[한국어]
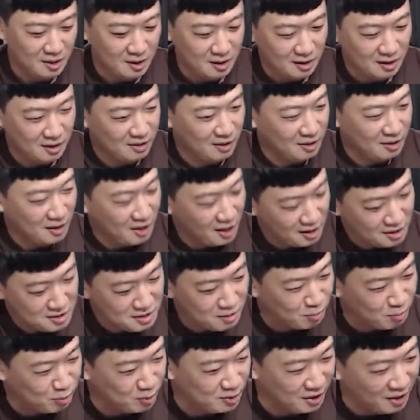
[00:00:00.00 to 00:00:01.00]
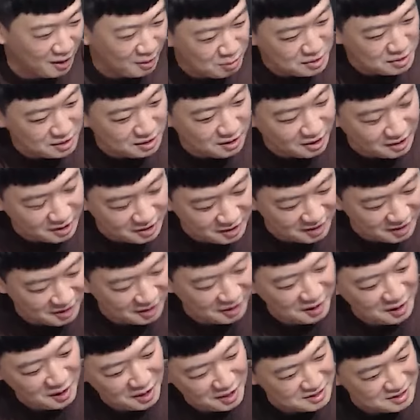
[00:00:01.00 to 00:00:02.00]
일단 한 잔부터 합시다 이게
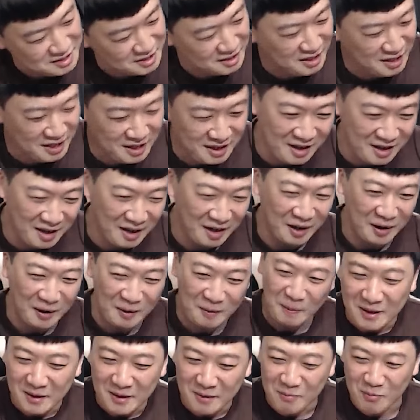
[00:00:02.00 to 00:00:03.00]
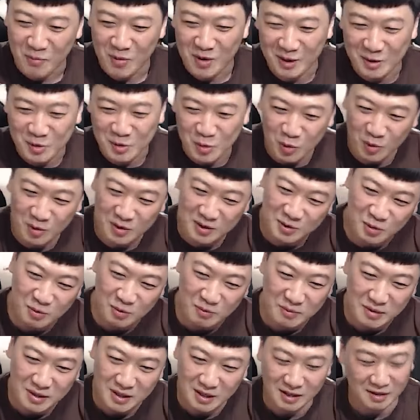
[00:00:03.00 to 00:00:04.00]
한 잔 해야 뭔가 속이
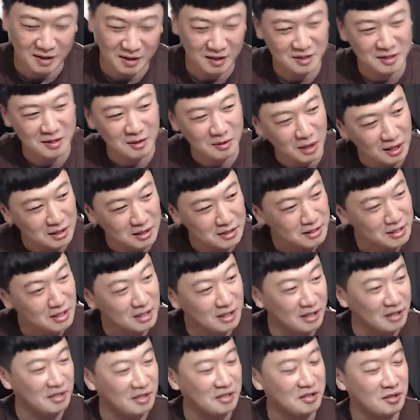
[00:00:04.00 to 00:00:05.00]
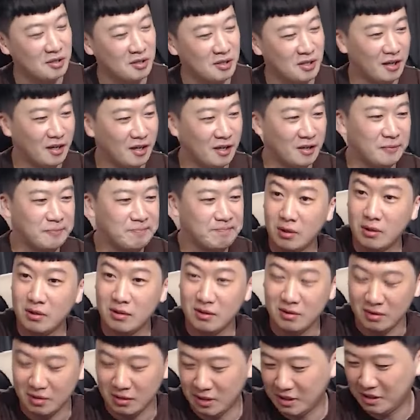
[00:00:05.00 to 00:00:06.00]
좀 이게 다시 안정이 될거거든
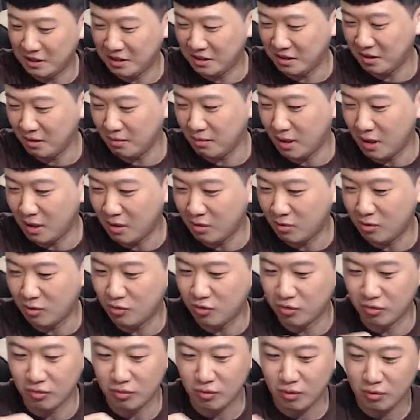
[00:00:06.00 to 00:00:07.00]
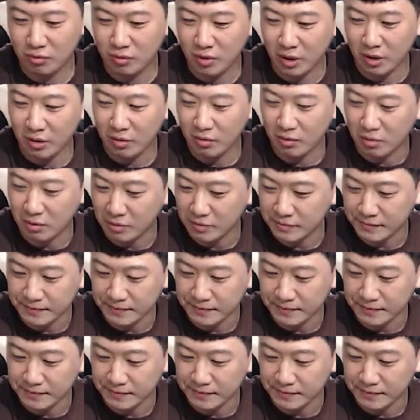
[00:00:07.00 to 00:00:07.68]
씨발 알코올 중독도 아니고.